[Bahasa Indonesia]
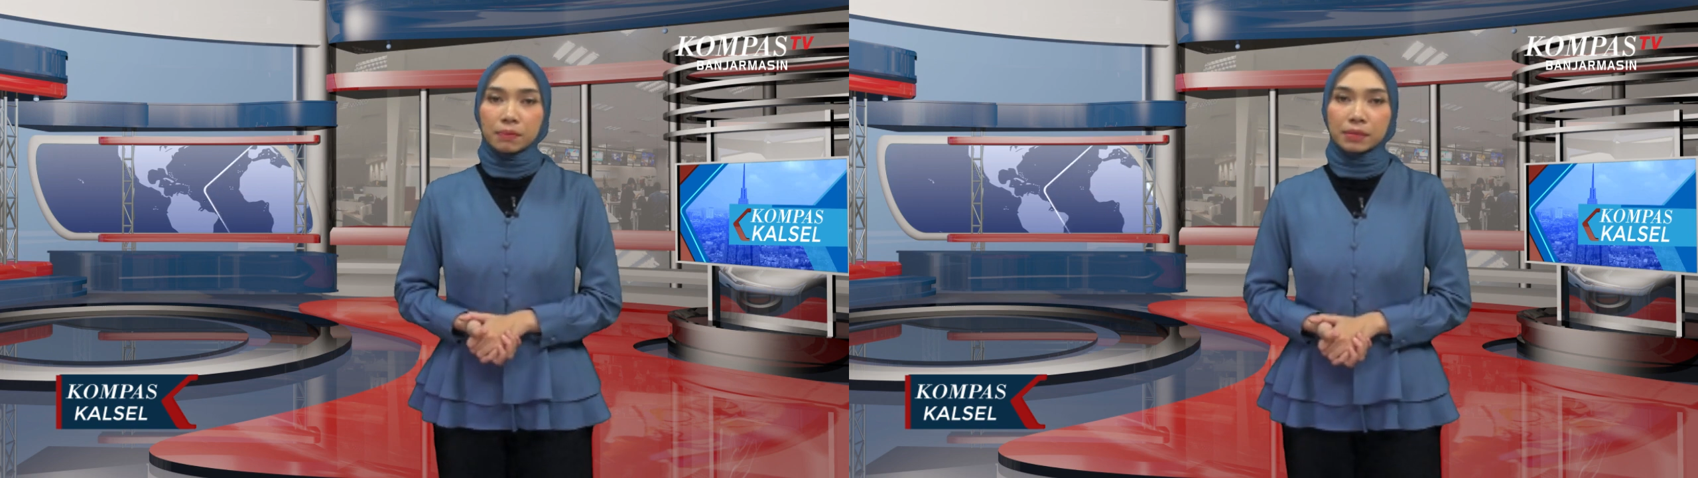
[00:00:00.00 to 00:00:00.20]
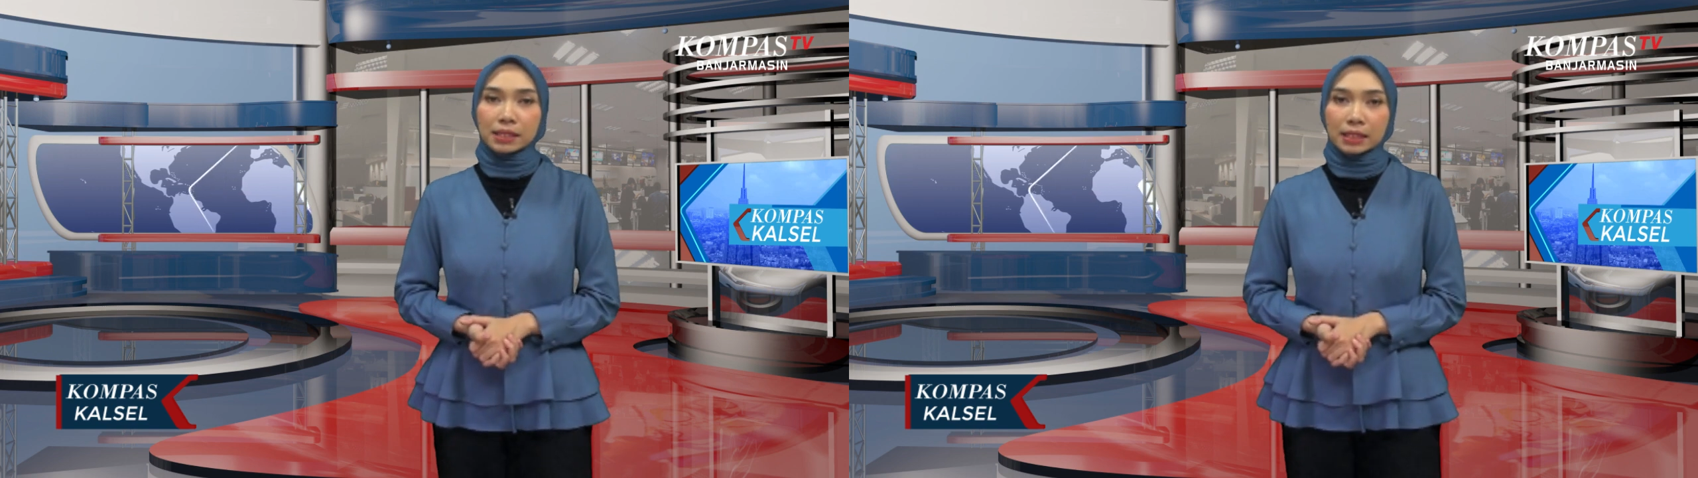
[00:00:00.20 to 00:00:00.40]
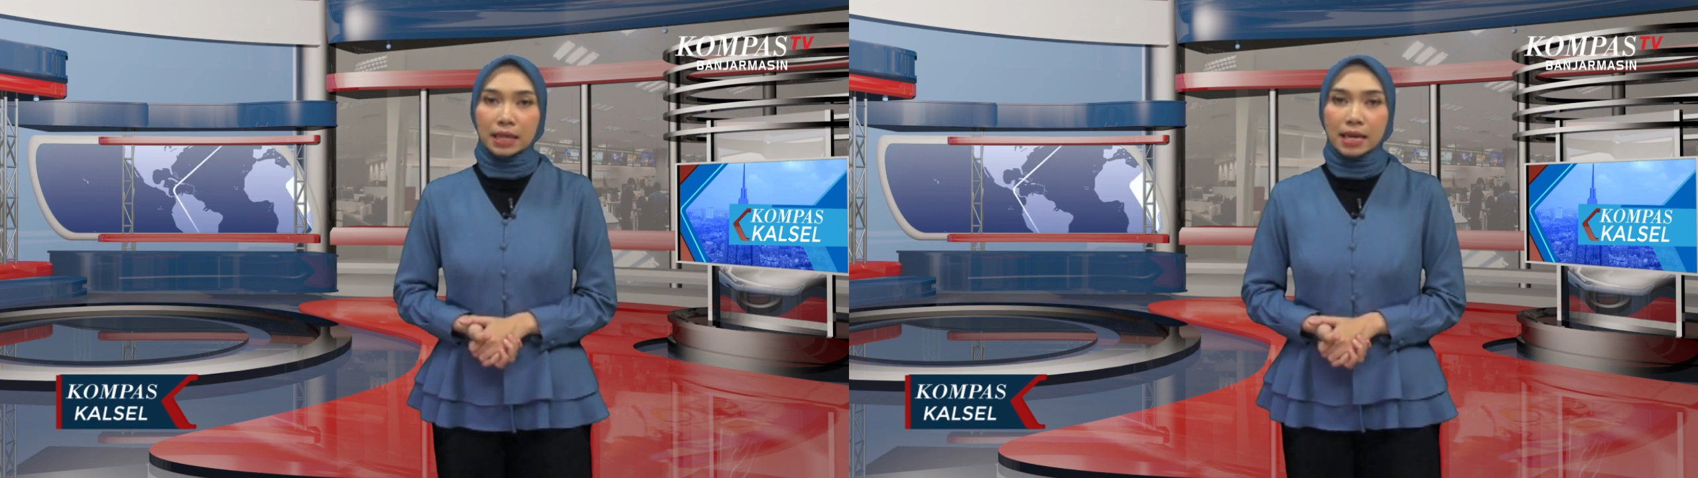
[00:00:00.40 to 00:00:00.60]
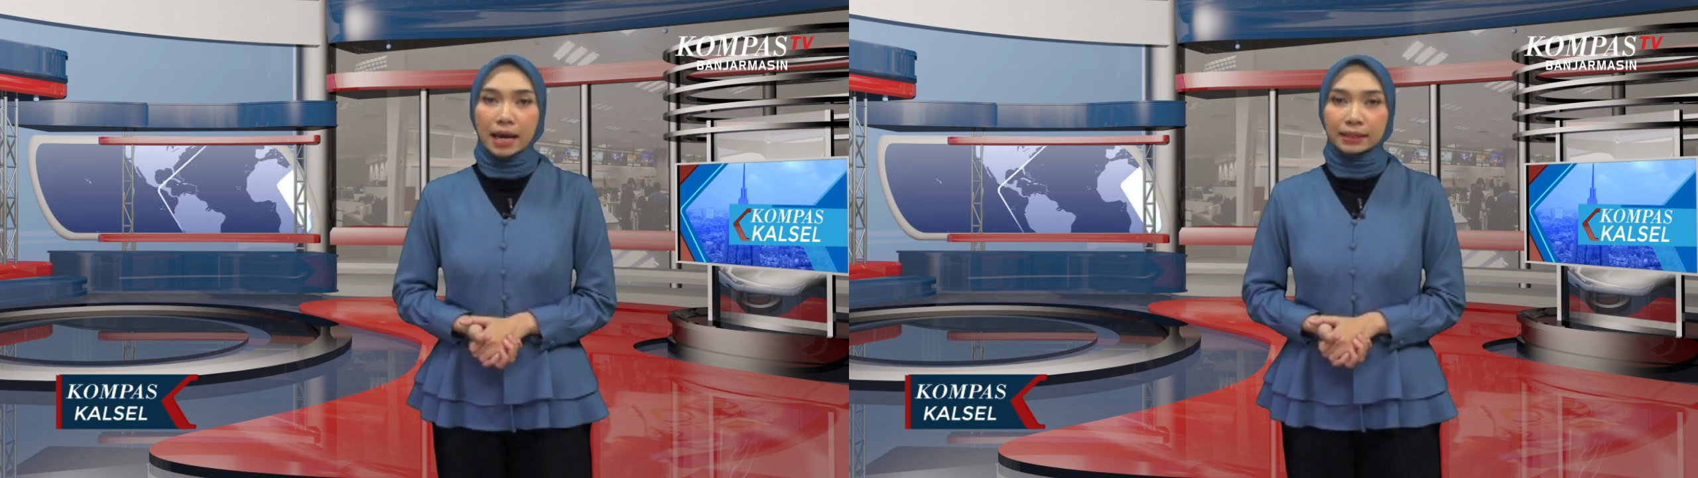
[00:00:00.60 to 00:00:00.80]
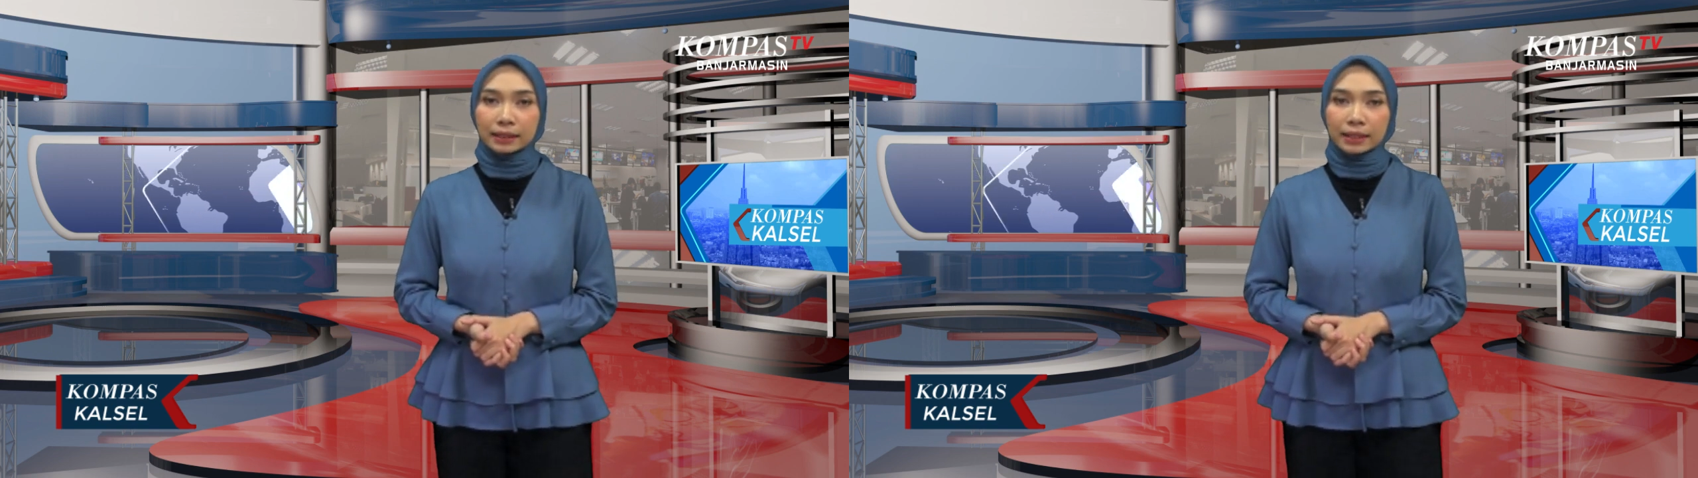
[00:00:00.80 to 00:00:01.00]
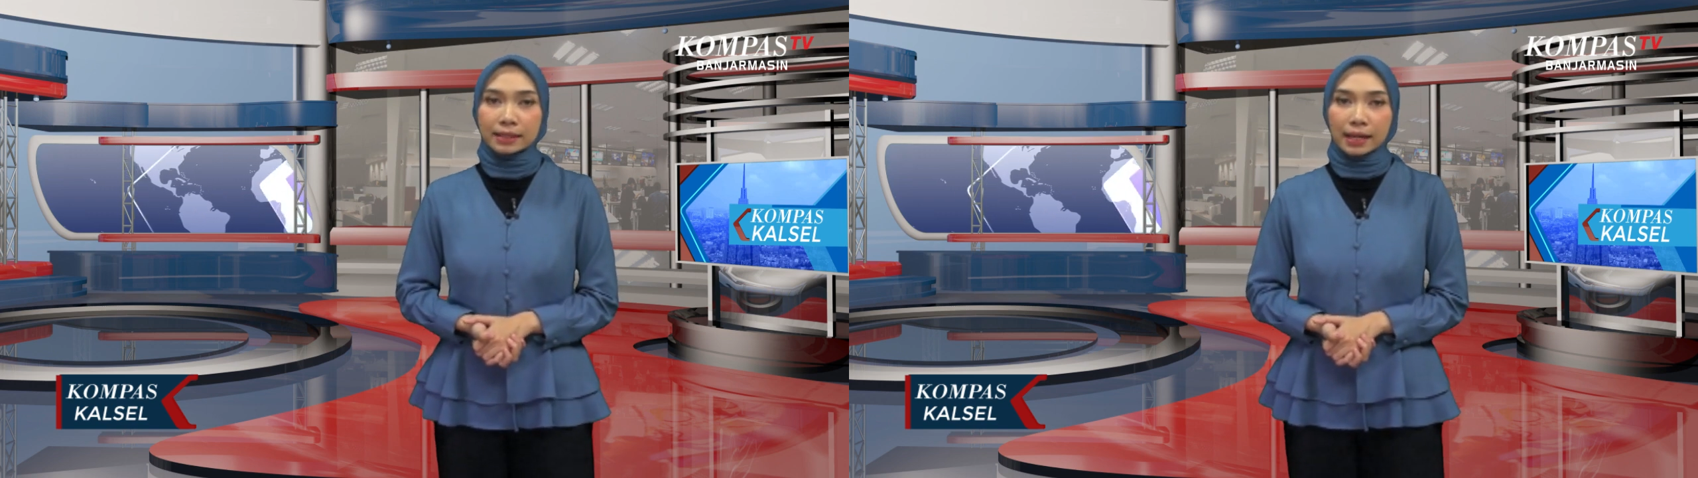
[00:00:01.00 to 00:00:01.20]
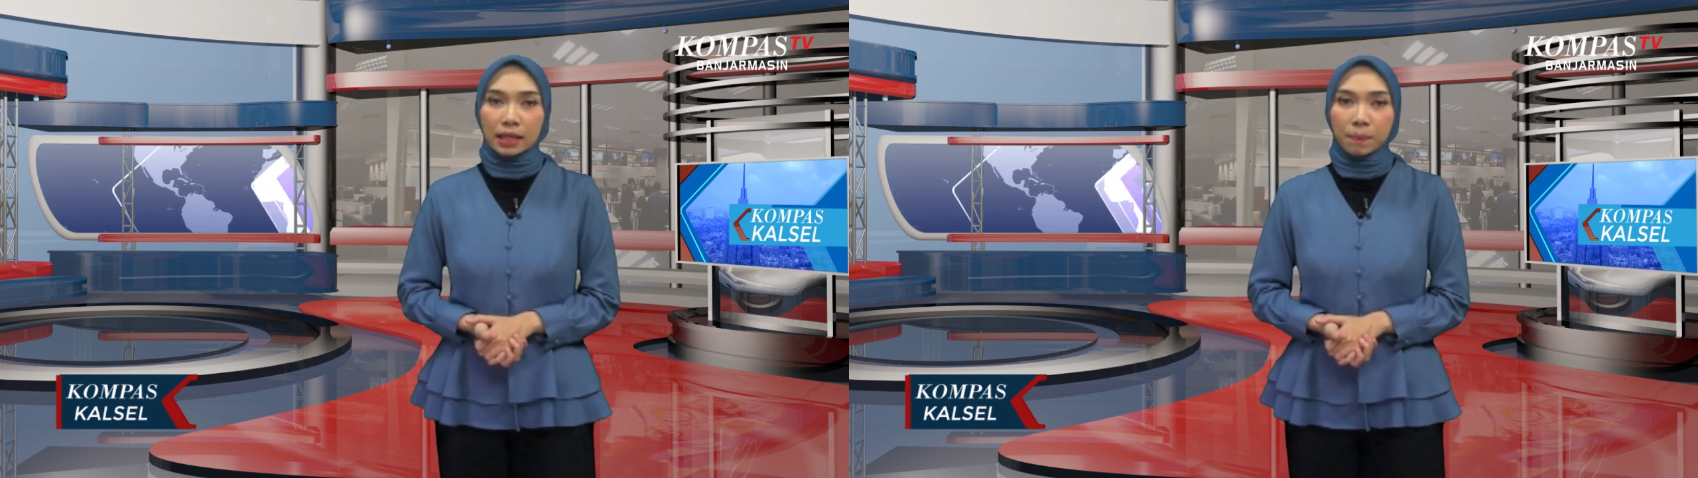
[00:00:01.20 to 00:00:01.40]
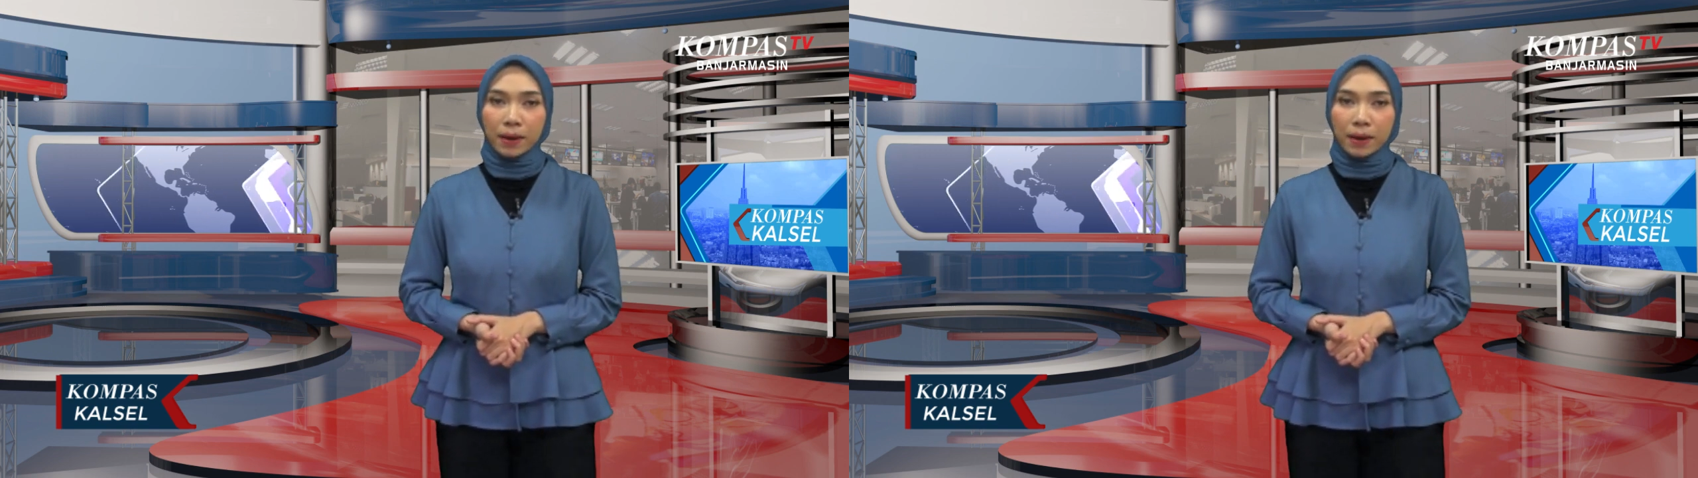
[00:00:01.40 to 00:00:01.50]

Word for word: Meski hanya terjadi